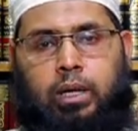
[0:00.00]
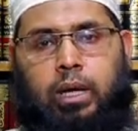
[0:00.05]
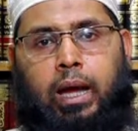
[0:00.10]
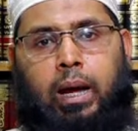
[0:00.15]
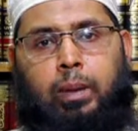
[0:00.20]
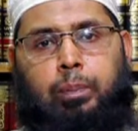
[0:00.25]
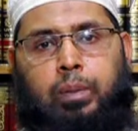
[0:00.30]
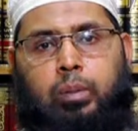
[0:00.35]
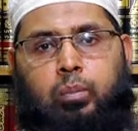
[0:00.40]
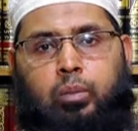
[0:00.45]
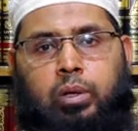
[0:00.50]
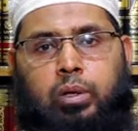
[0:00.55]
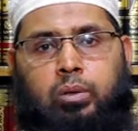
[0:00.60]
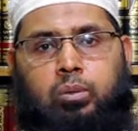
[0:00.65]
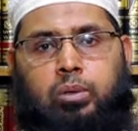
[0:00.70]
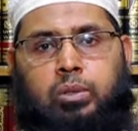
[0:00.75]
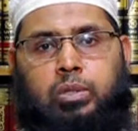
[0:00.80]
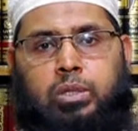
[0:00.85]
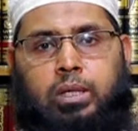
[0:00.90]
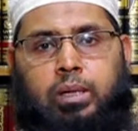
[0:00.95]
আপনি মনে
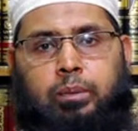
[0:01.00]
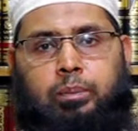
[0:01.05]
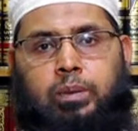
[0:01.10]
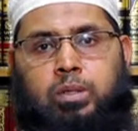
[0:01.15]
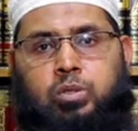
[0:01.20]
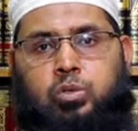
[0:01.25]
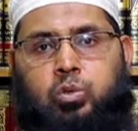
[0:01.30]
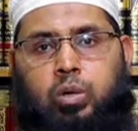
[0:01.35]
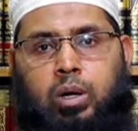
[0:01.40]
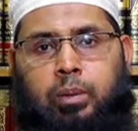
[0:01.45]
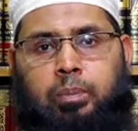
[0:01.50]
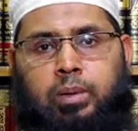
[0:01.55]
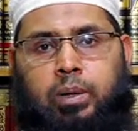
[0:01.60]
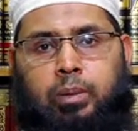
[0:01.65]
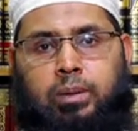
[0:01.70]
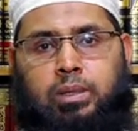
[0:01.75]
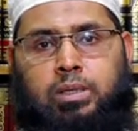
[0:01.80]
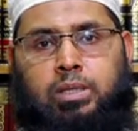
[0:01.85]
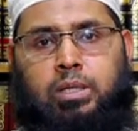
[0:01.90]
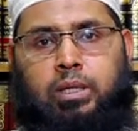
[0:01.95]
করছেন আপনি সোয়াব
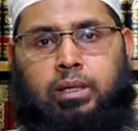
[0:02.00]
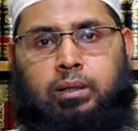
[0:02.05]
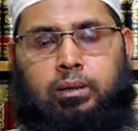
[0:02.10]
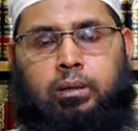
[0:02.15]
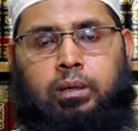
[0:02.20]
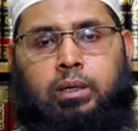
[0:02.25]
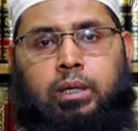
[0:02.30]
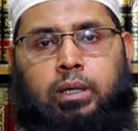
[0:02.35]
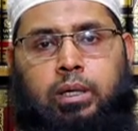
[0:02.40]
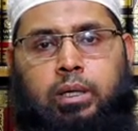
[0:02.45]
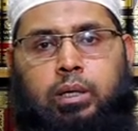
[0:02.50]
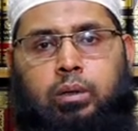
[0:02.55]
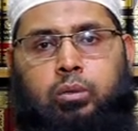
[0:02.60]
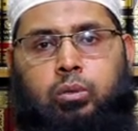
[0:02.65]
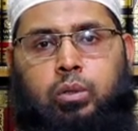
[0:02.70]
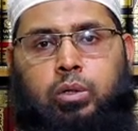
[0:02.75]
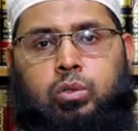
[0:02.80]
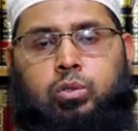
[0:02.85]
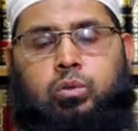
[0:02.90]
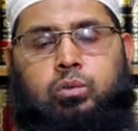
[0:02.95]
কামাচ্ছেন
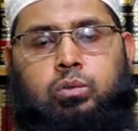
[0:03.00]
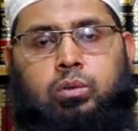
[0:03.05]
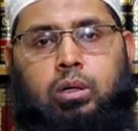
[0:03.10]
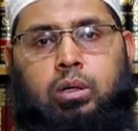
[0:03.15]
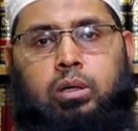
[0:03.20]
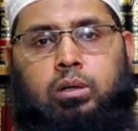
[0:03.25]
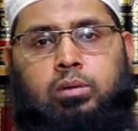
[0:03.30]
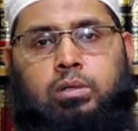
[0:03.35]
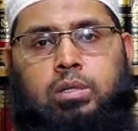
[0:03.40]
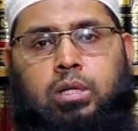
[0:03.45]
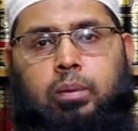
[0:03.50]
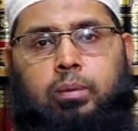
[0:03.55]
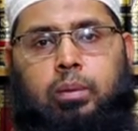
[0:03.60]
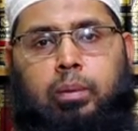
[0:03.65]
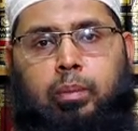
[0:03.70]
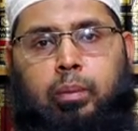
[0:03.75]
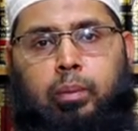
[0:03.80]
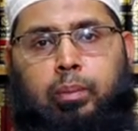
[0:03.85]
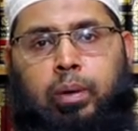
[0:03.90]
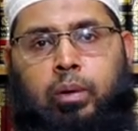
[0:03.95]
কিন্তু রসুল সাল্লাহ সাল্লাম
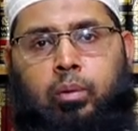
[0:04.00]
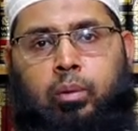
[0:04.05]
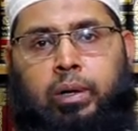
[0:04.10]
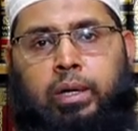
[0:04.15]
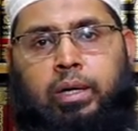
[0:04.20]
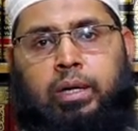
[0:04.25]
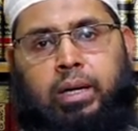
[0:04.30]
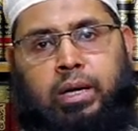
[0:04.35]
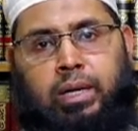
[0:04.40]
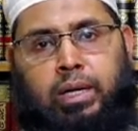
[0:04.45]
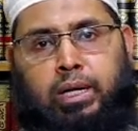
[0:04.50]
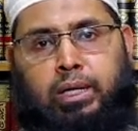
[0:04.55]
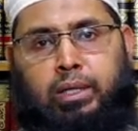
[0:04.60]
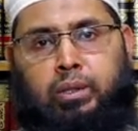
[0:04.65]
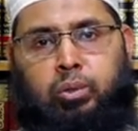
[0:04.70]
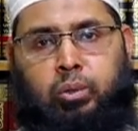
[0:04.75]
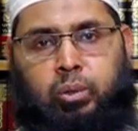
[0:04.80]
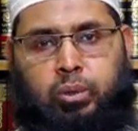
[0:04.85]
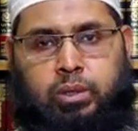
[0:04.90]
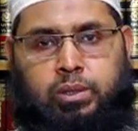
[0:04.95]
এই ব্যাপারে অনেক
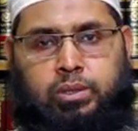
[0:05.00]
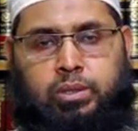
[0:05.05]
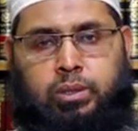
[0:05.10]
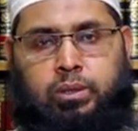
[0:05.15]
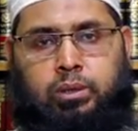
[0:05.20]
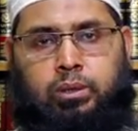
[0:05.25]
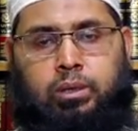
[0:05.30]
রাগান্বিত হয়েছেন